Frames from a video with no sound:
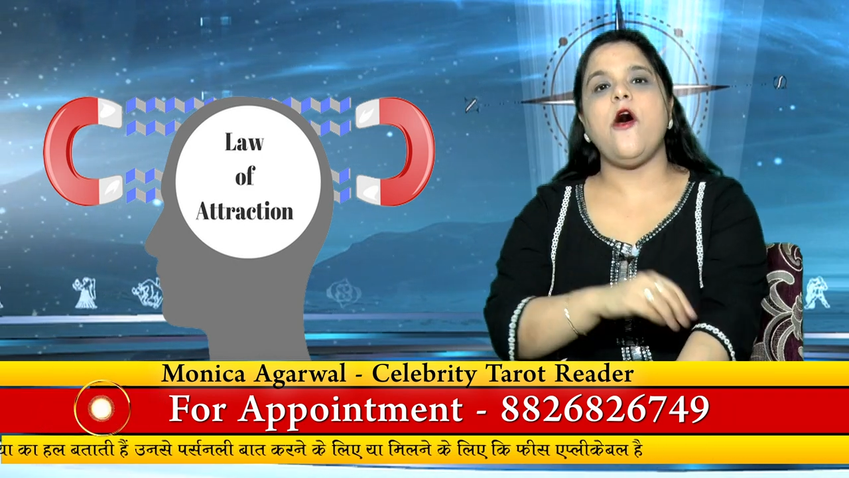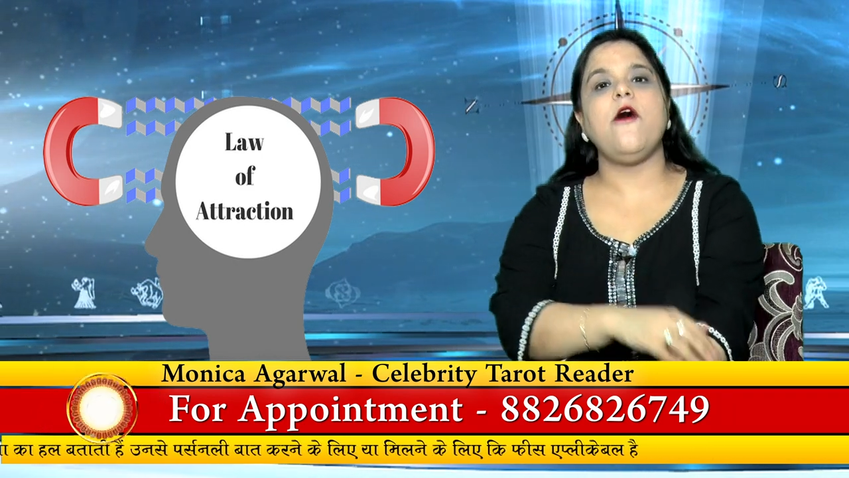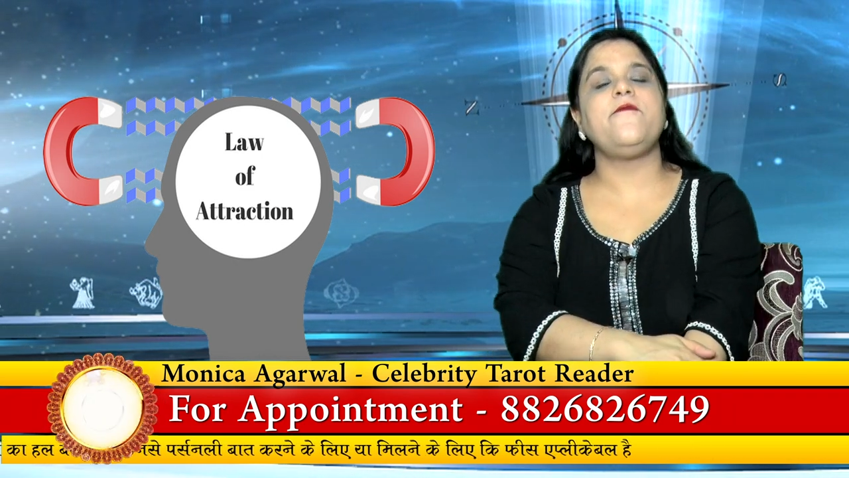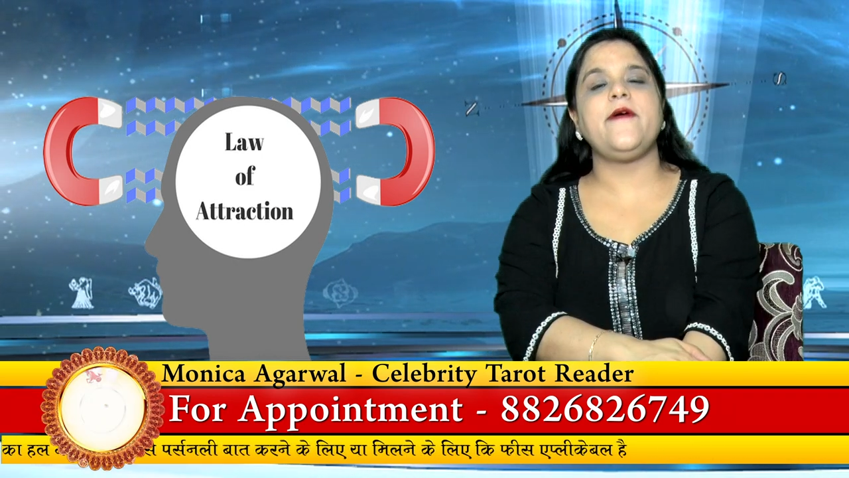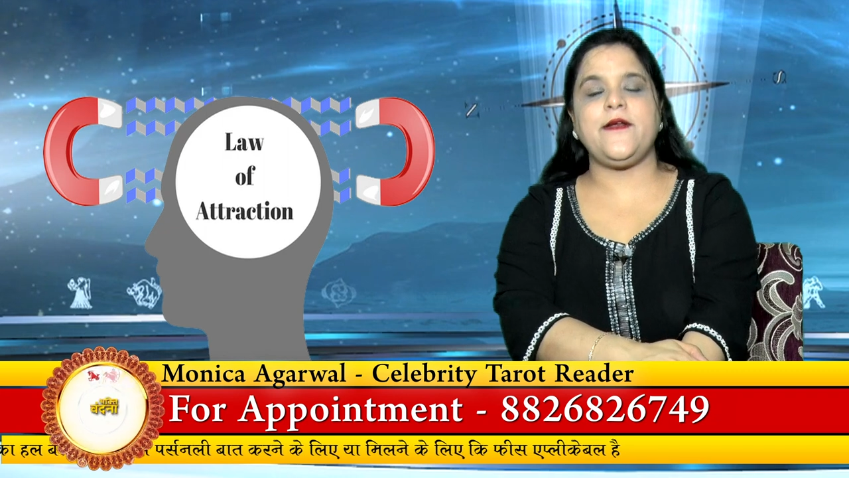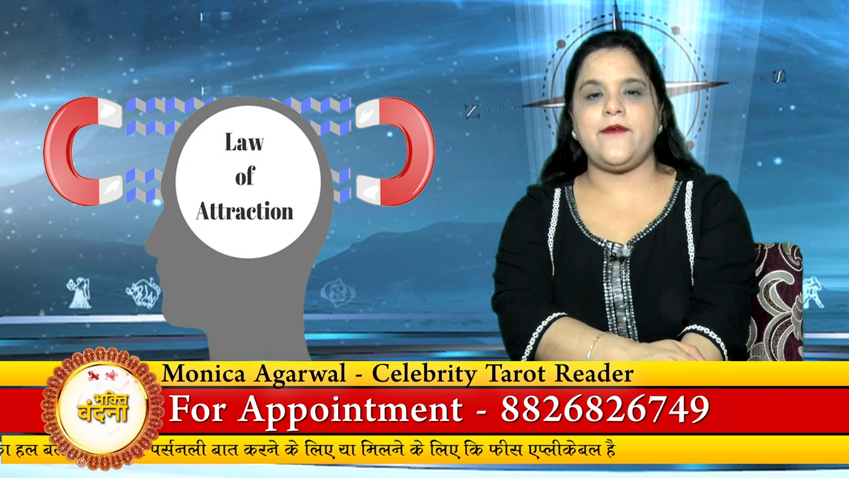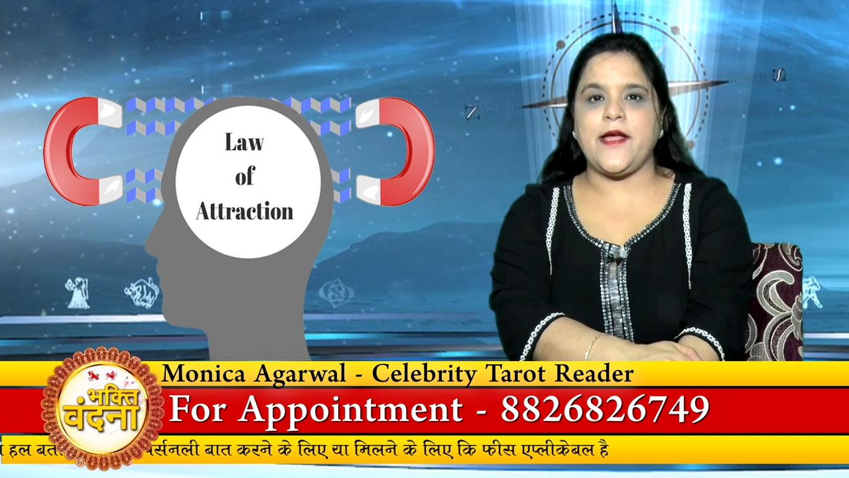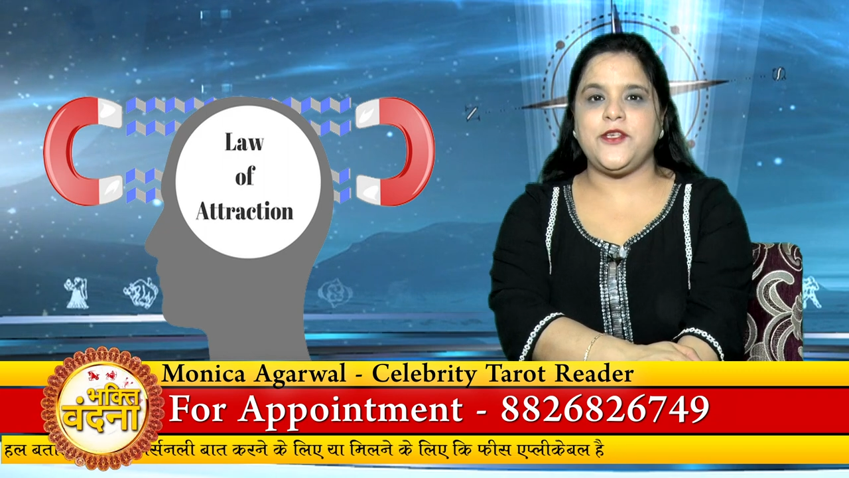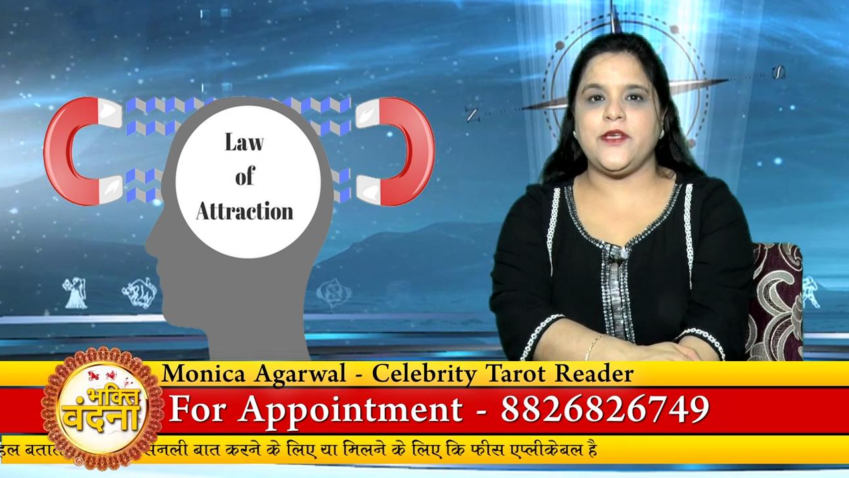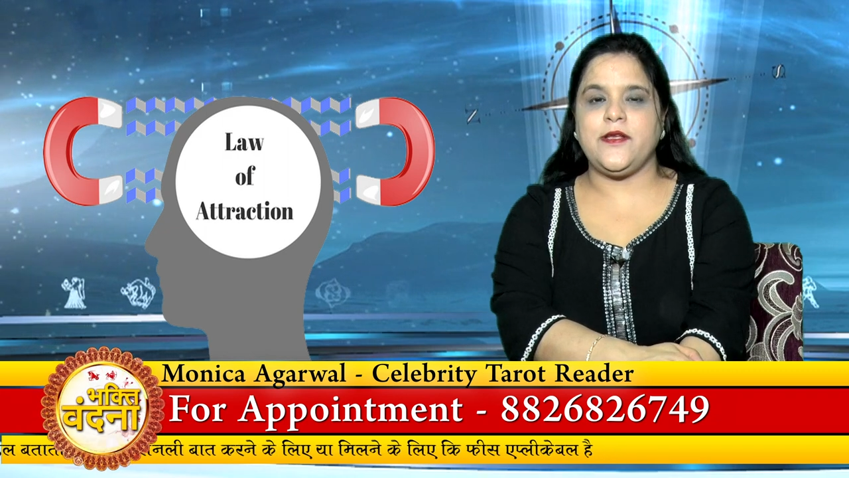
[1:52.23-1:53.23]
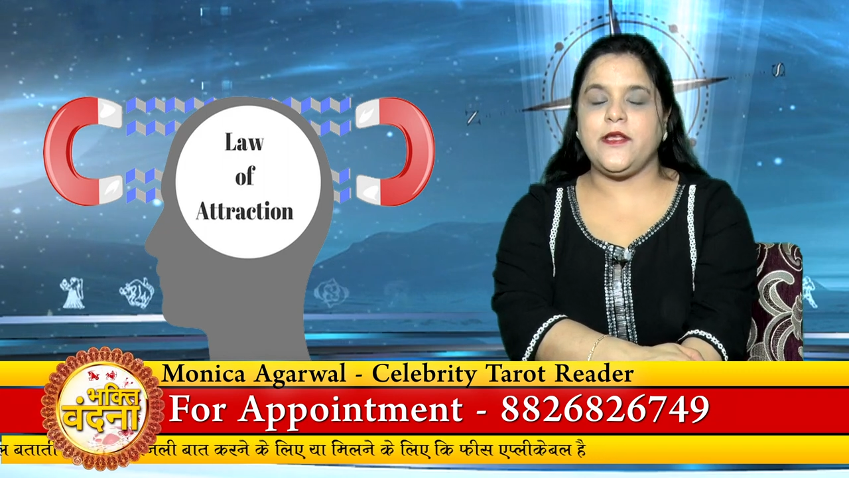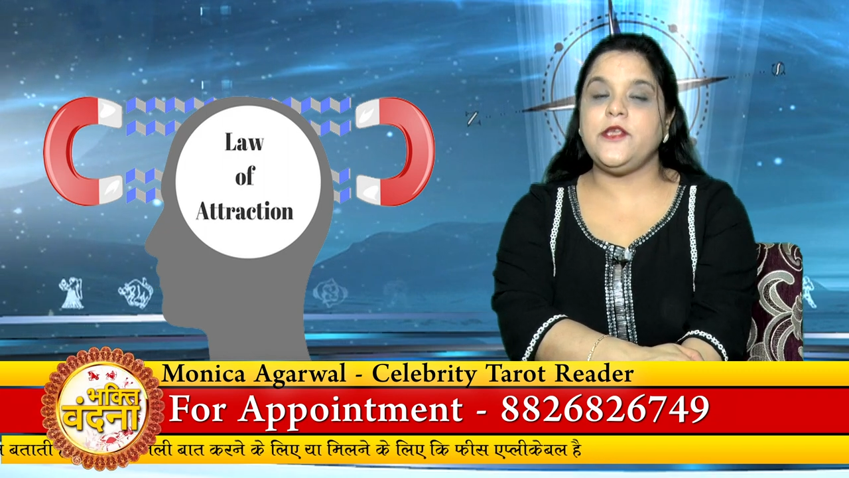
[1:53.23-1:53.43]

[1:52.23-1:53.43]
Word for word: ऑफ अट्रैक्शन